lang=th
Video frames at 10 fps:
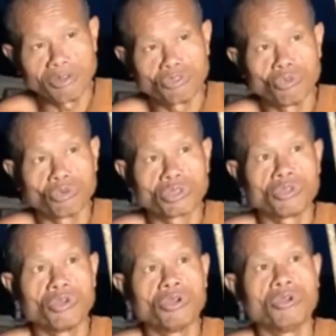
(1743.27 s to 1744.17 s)
มันก็สุ
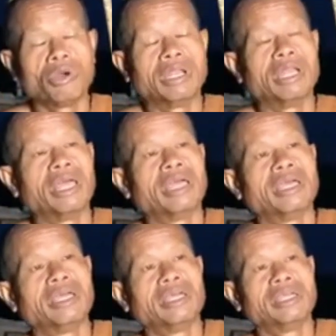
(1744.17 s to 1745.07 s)
ขล้ว
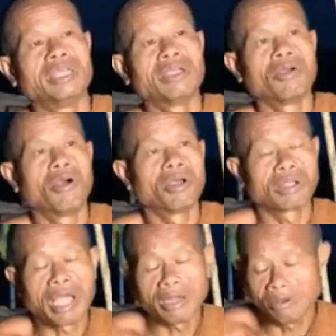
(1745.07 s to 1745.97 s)
นๆยิ่ง
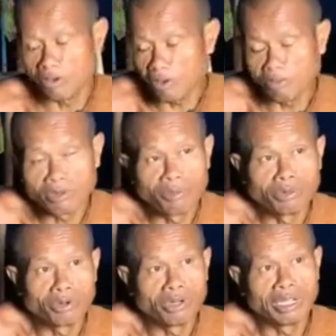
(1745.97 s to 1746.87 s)
อ่อนการอ่อนน้อม
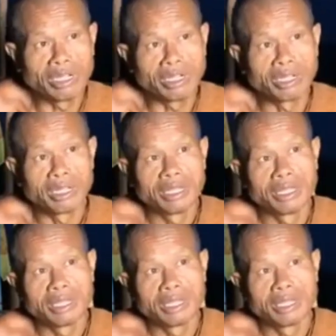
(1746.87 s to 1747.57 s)
ถ่อมตนเนี่ย